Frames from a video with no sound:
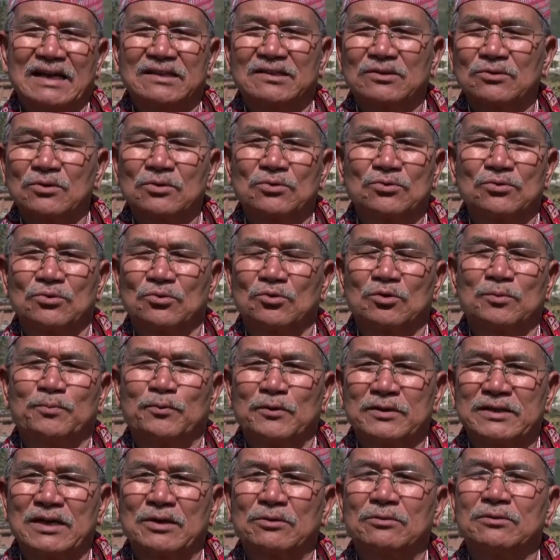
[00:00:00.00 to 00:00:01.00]
khoảng
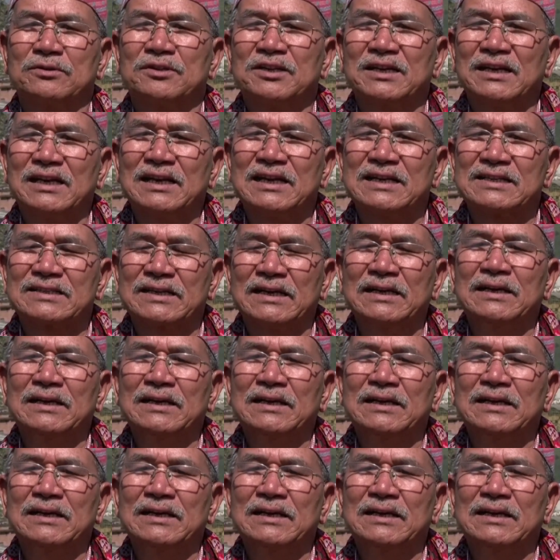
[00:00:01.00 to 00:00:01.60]
170 con chó